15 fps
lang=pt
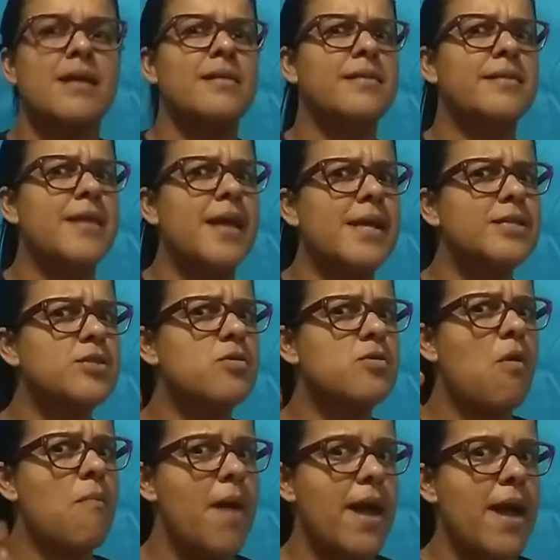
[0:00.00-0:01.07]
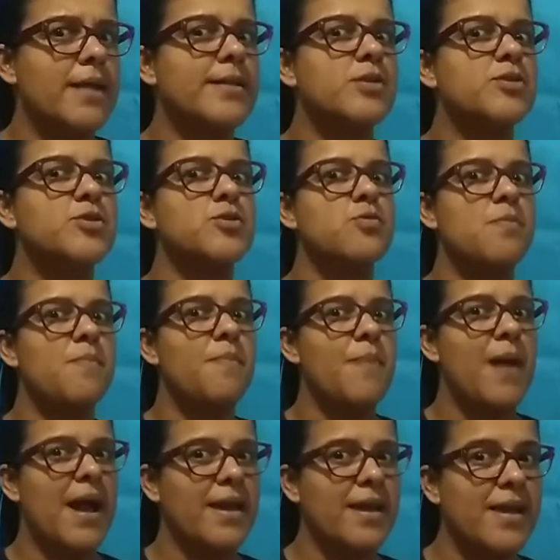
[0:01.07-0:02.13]
Descoberta de um
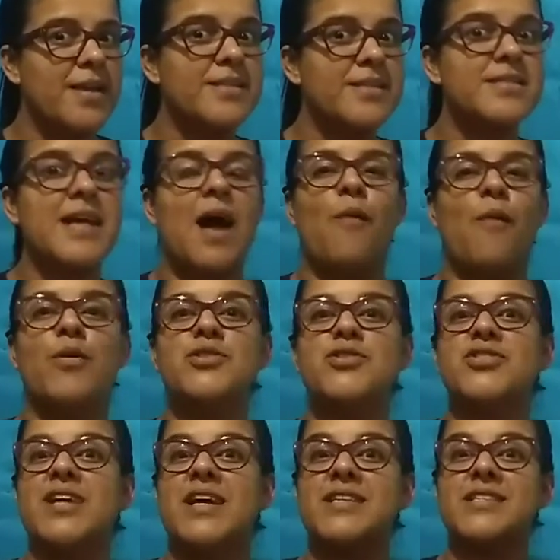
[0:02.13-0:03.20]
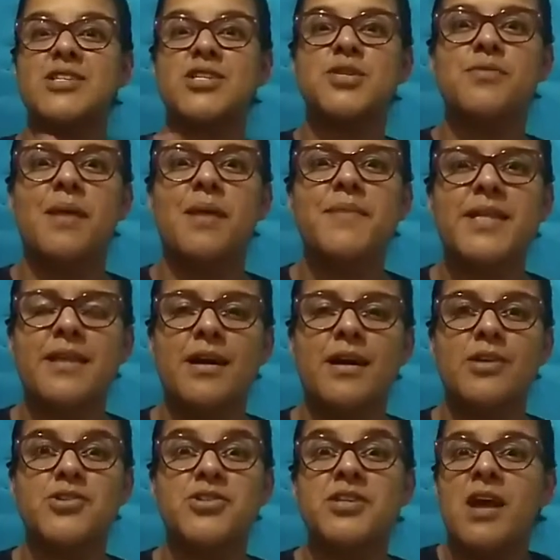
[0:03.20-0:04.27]
país onde já existiam
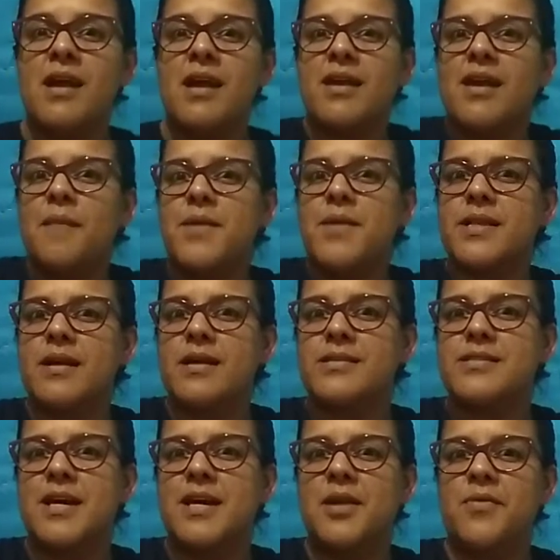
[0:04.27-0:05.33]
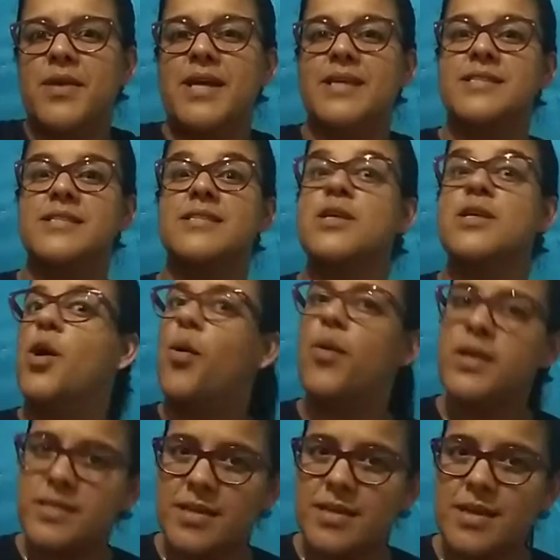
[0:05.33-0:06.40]
habitantes. Que habitantes eram esses?
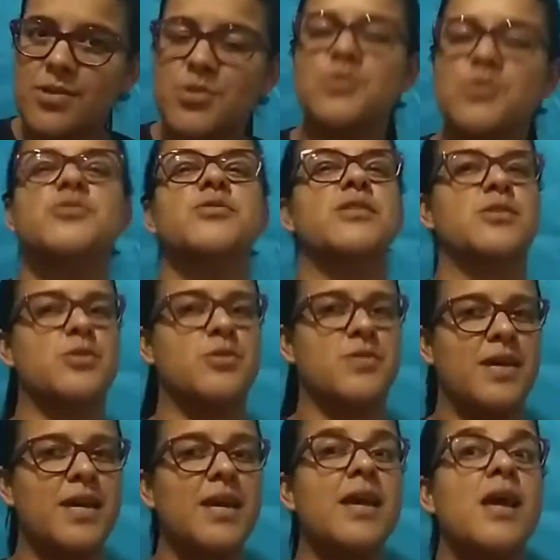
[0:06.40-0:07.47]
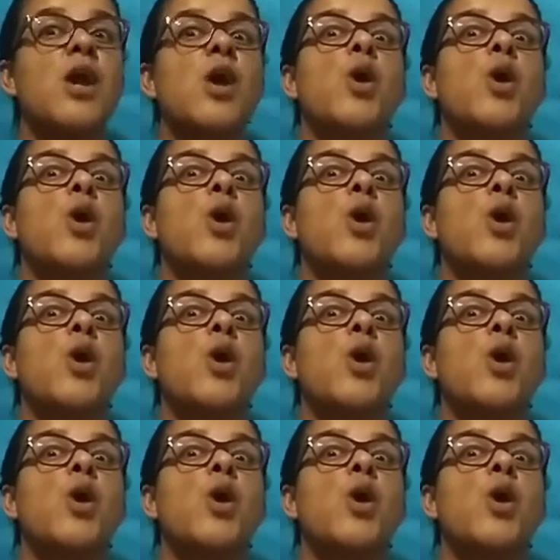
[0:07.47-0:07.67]
Os índios, isso aí.